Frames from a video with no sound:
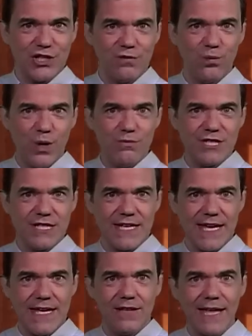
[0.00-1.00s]
và tái hòa
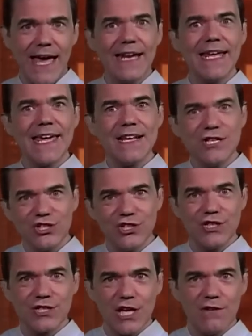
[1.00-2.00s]
nhập cộng đồng của thương
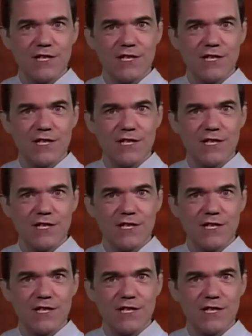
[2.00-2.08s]
binh